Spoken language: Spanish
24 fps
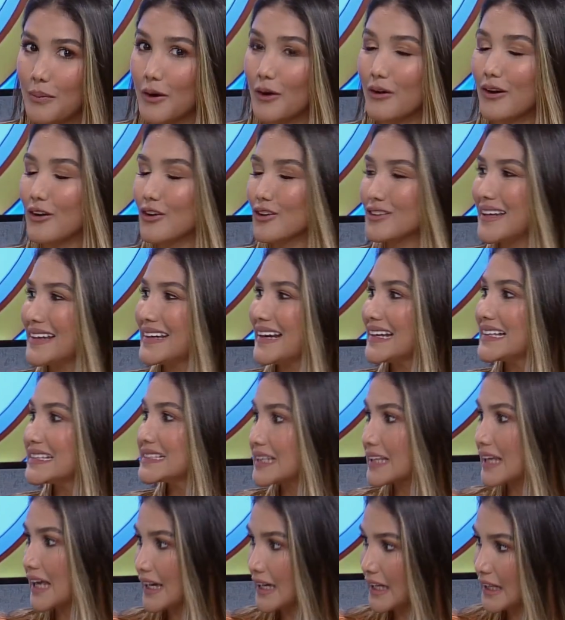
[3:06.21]
pero que no tenía ni
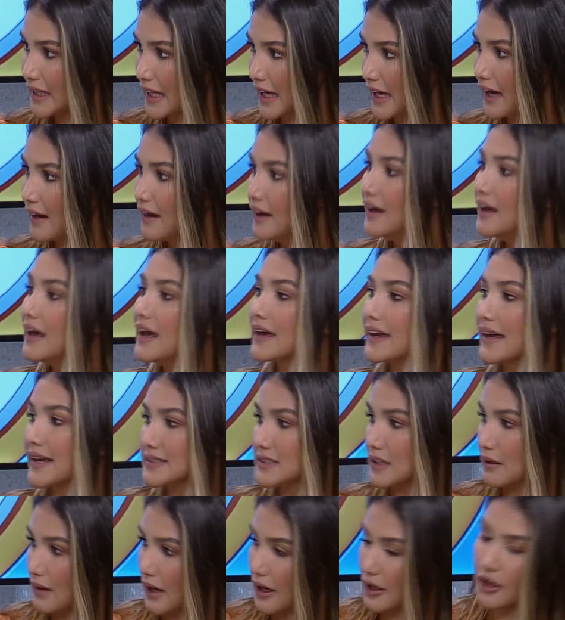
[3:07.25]
siquiera idea que
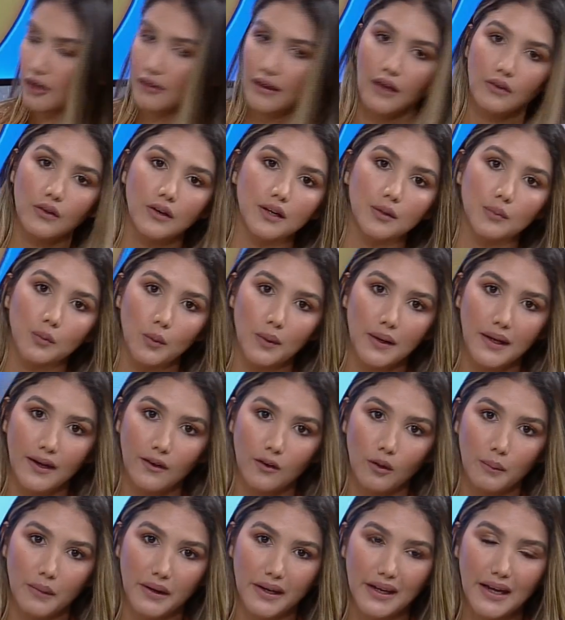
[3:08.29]
se habían rodado en República
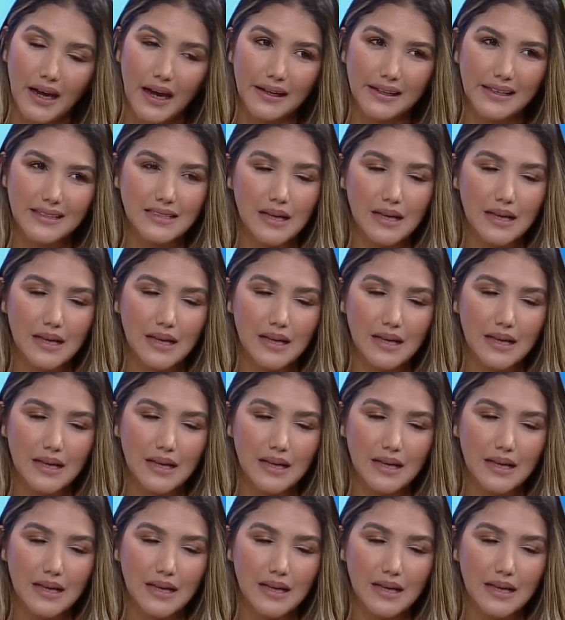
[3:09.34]
Dominicana.